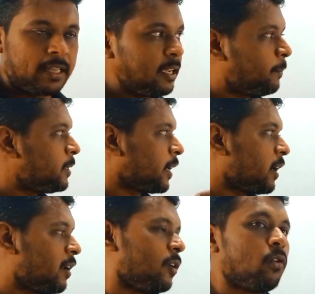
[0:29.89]
அதை எப்படி
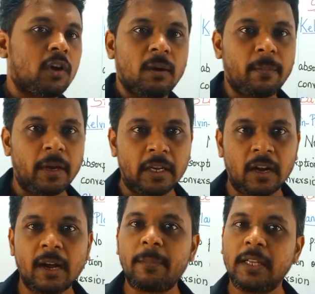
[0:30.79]
செகண்ட் லாவில் ஓவர் கம்
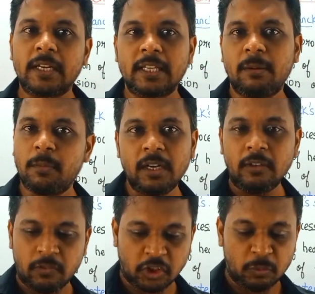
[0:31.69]
பண்ணியிருக்காங்க அப்படிங்கிறத நம்ம
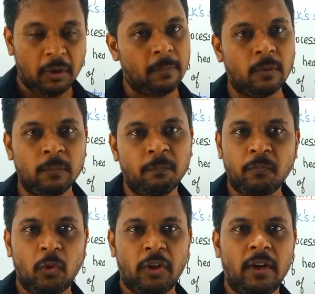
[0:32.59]
ஃபஸ்ட்டு பார்ப்போம்
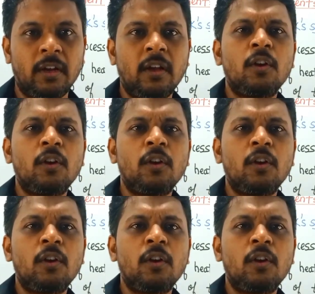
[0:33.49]
ஓகேவா